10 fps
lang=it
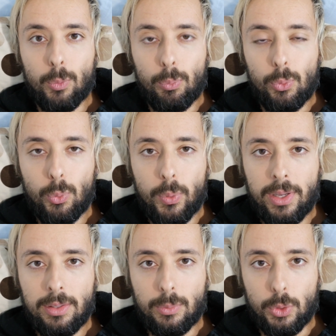
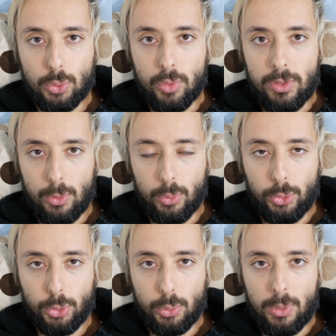comunque questo aver
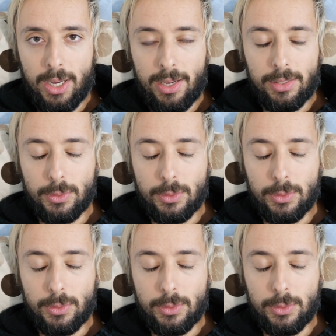conosciuto lei,